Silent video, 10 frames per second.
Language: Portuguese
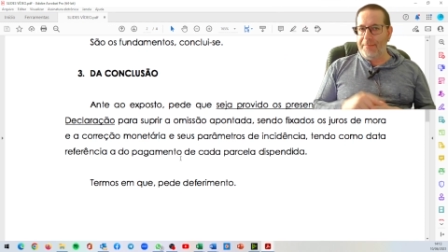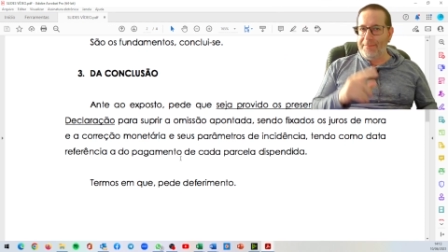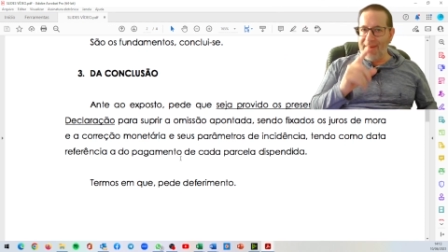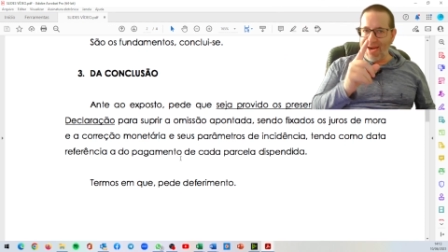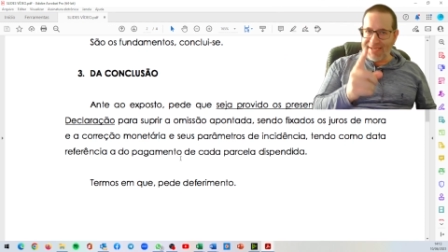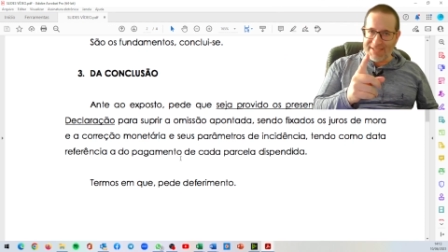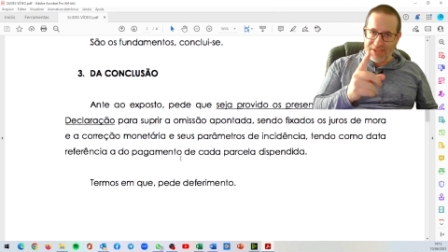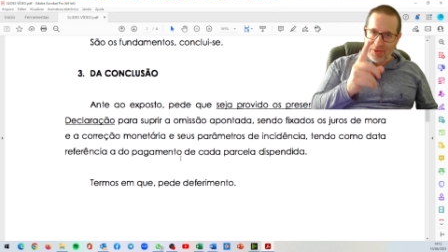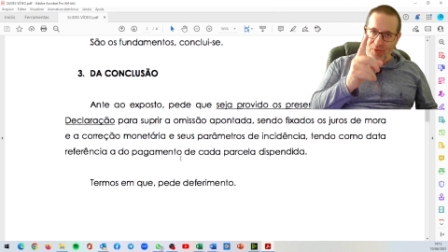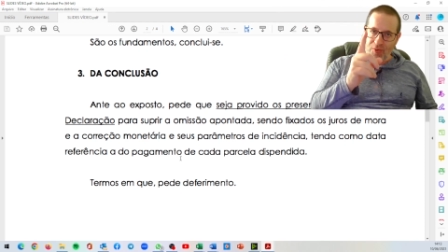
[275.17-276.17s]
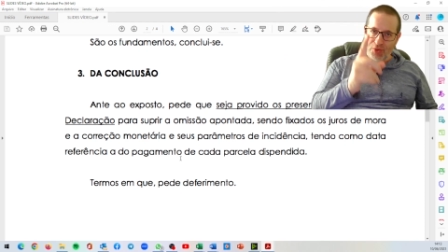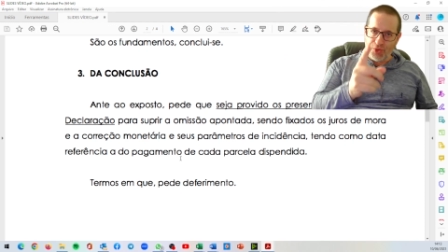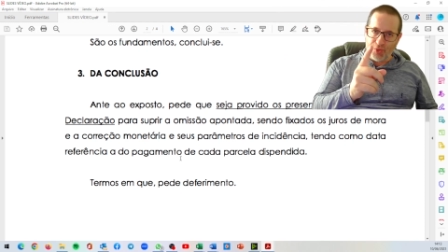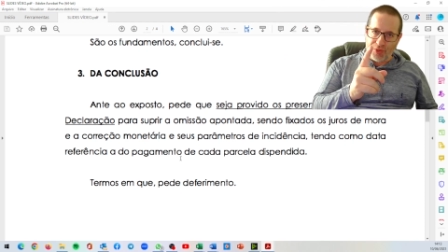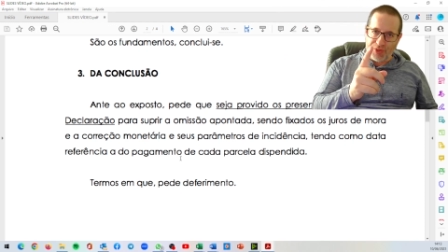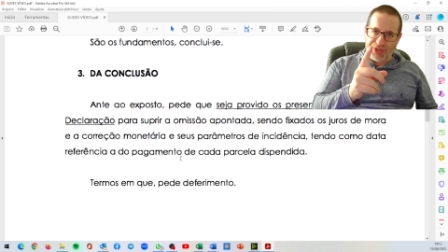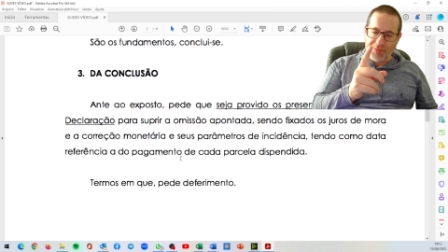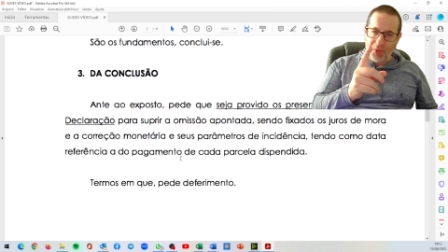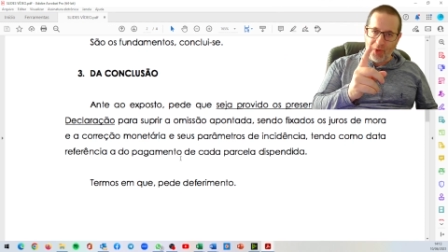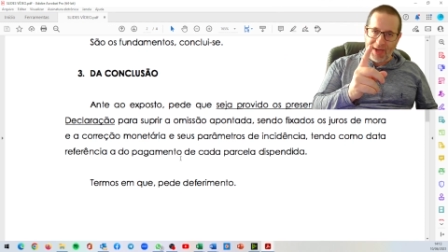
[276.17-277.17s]
Mas os juros de
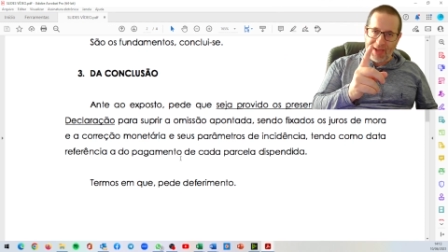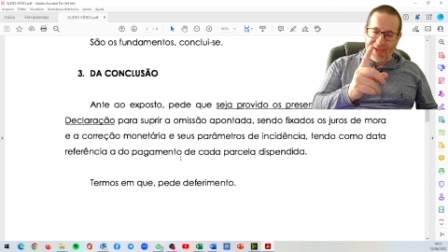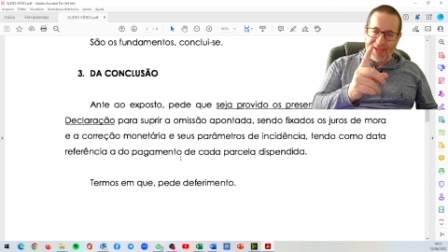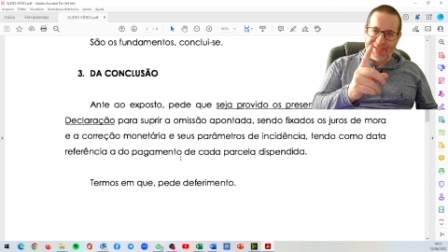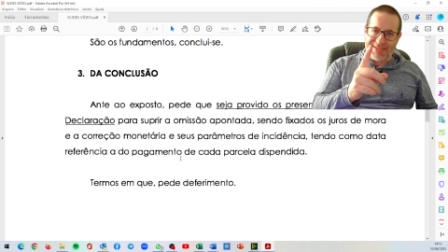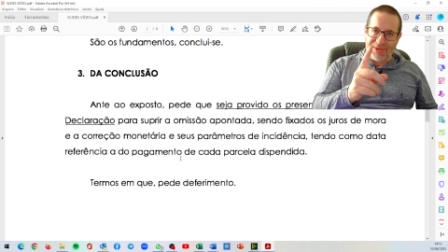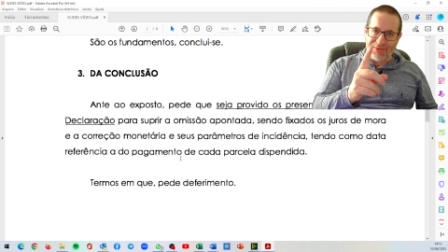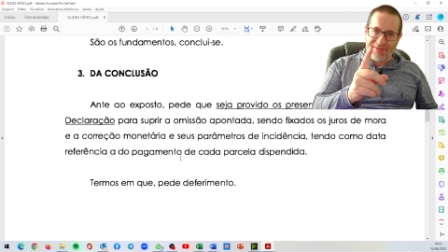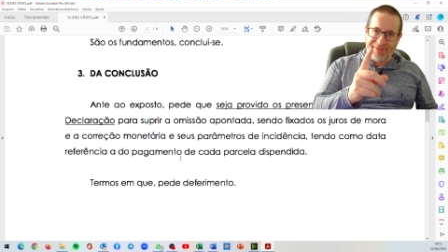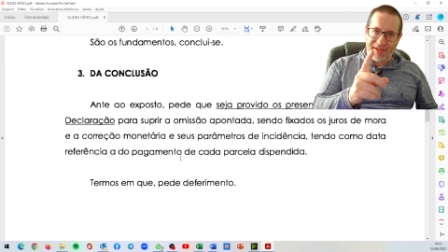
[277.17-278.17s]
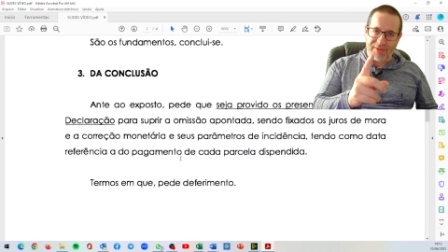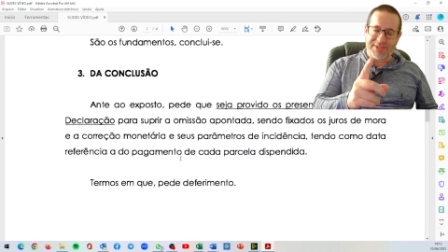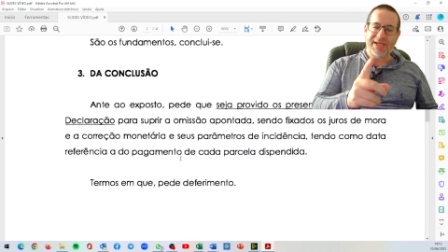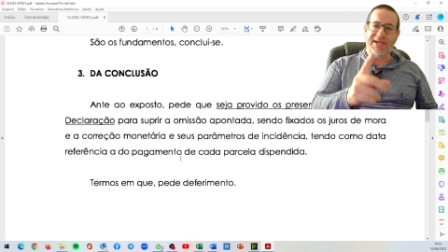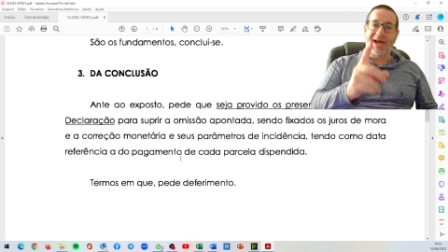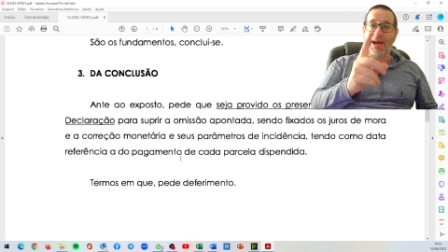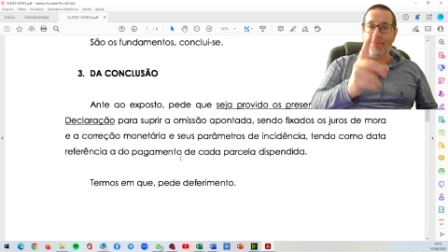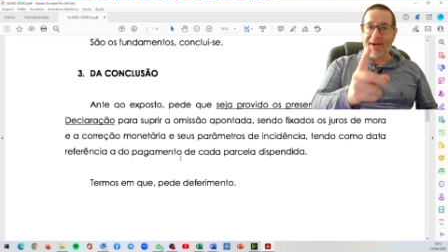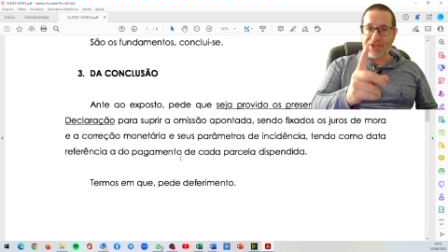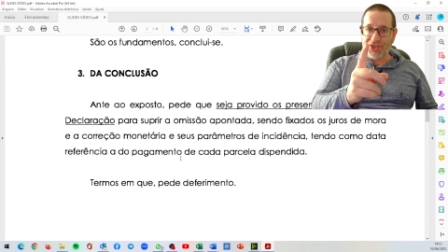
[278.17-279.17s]
mora eles são devidos a
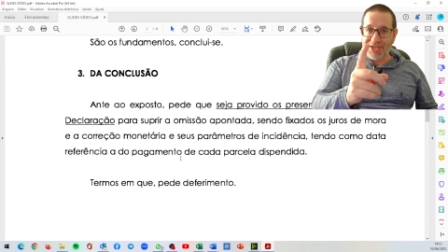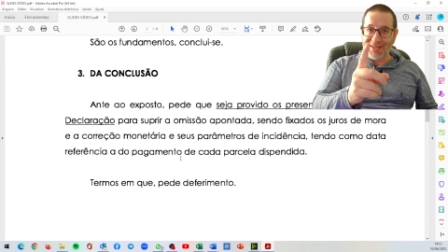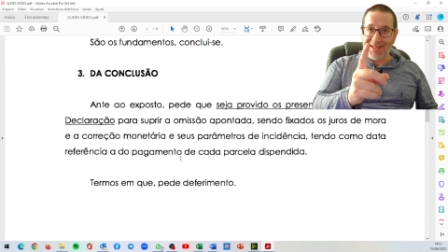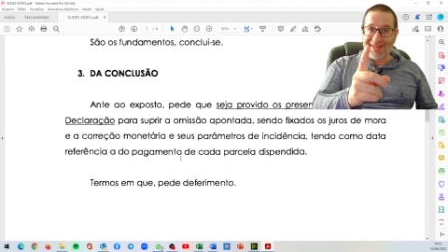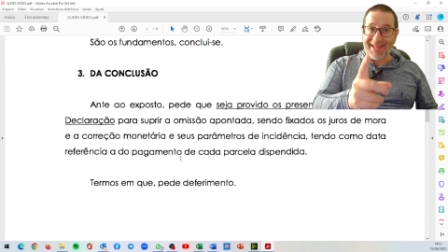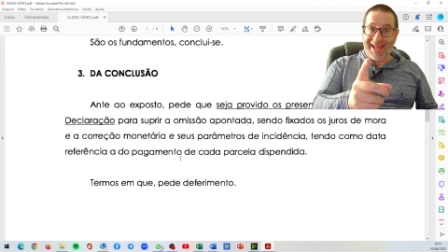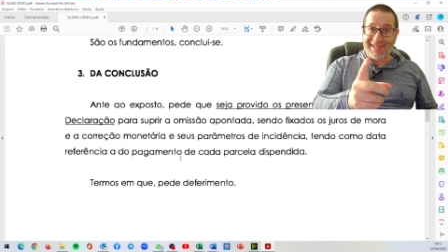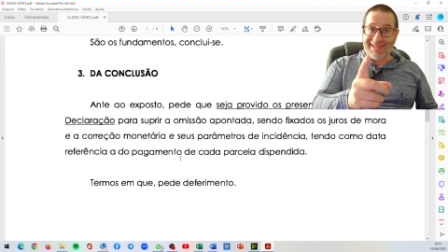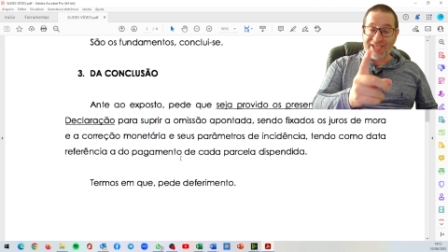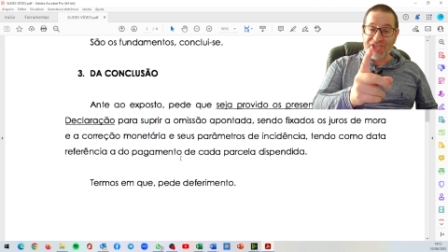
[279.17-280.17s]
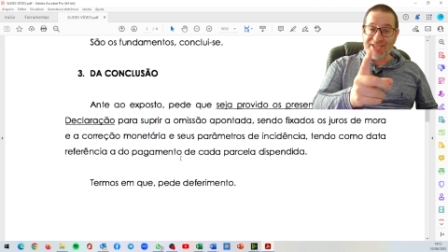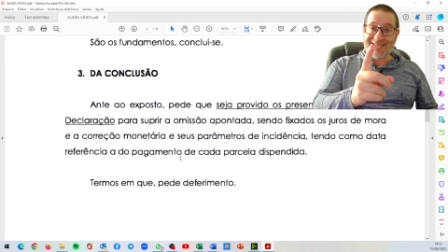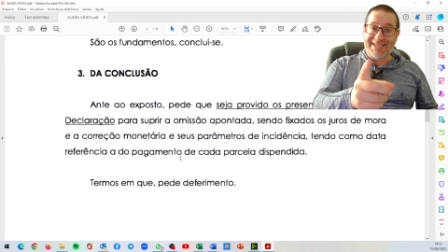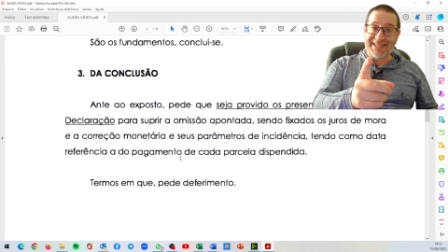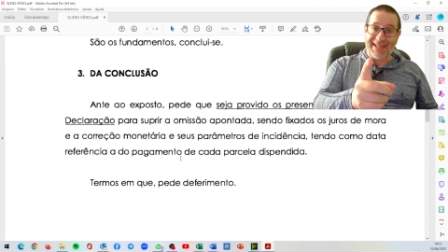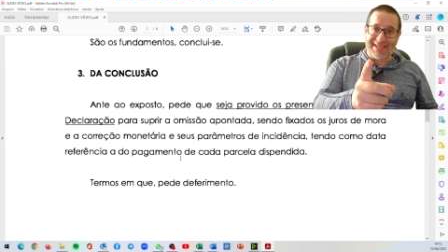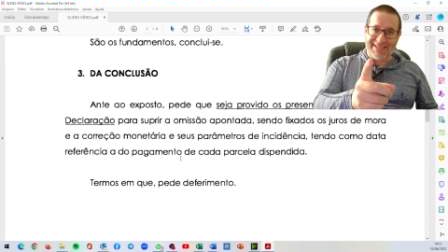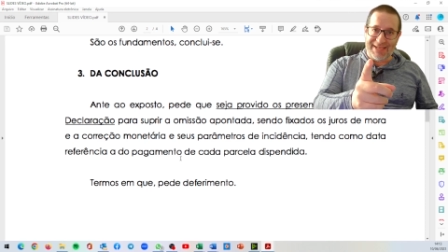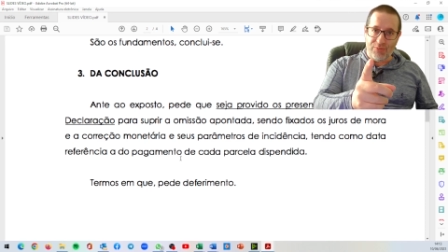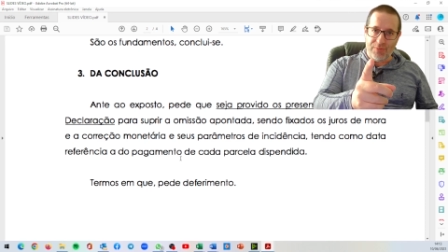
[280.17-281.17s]
partir da data de
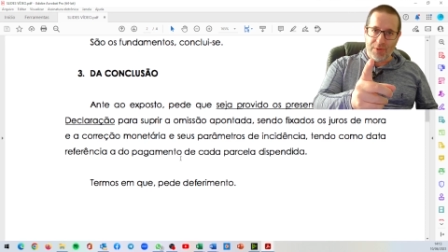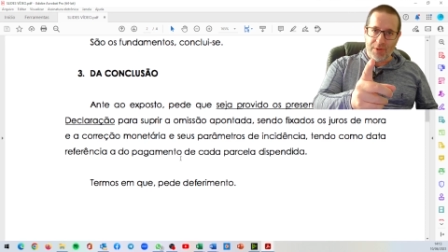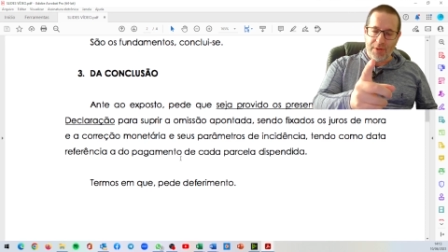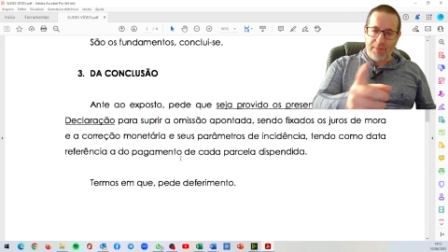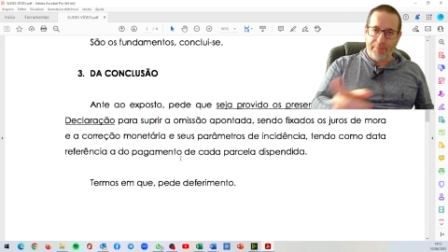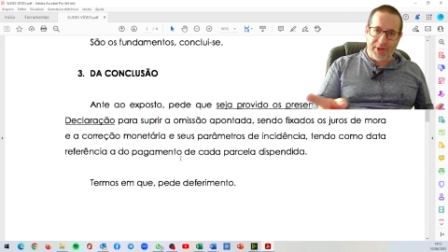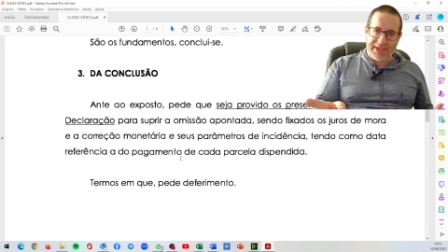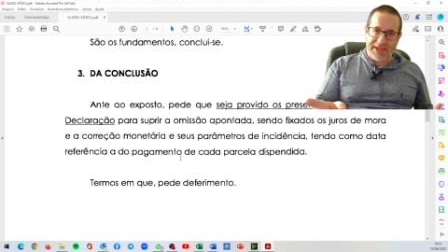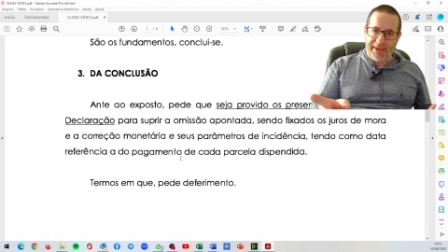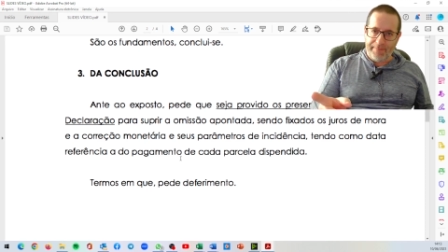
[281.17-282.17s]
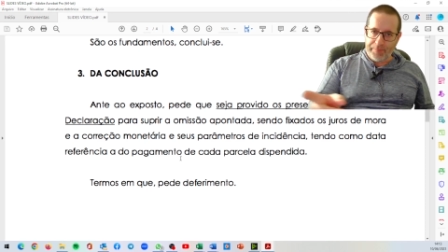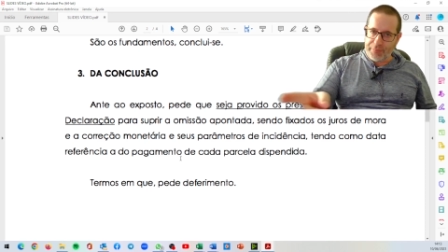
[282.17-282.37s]
citação. Por quê?